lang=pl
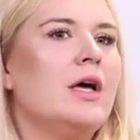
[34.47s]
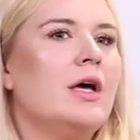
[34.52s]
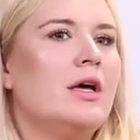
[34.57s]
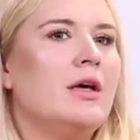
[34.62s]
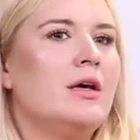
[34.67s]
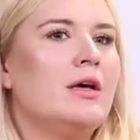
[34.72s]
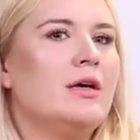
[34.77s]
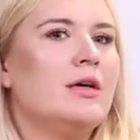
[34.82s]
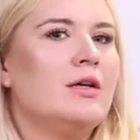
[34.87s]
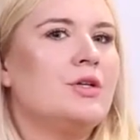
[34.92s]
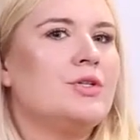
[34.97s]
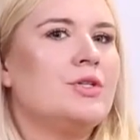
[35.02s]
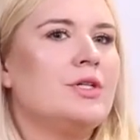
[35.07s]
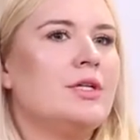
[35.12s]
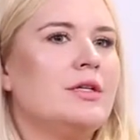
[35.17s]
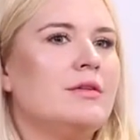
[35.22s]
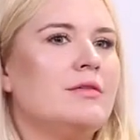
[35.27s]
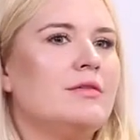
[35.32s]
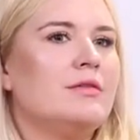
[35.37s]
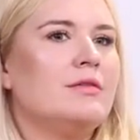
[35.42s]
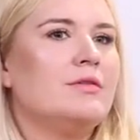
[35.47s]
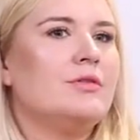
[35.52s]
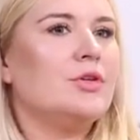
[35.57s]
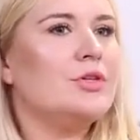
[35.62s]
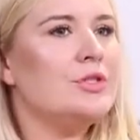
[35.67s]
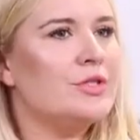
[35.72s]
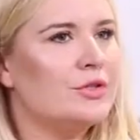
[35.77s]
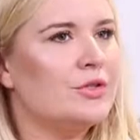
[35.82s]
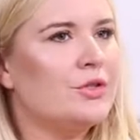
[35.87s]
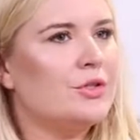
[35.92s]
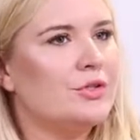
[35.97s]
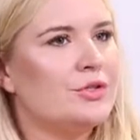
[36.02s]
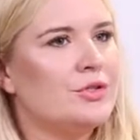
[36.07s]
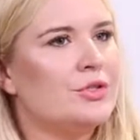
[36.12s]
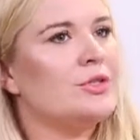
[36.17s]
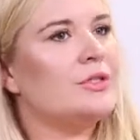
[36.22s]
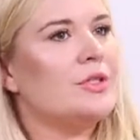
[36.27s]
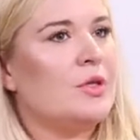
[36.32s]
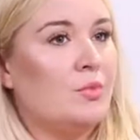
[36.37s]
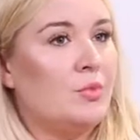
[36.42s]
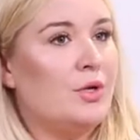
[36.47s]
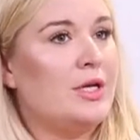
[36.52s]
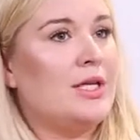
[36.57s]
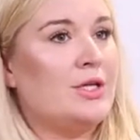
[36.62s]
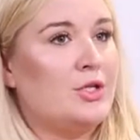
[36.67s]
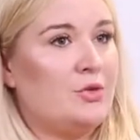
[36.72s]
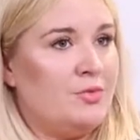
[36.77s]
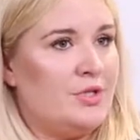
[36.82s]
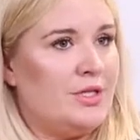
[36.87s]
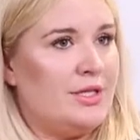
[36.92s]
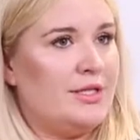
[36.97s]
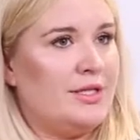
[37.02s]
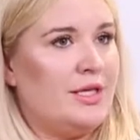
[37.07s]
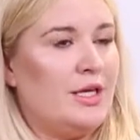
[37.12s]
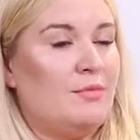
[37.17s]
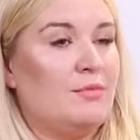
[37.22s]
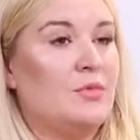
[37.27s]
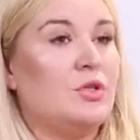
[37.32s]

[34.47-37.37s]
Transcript: e, że to jest ktoś, kto się zajmuje naszym dzieckiem.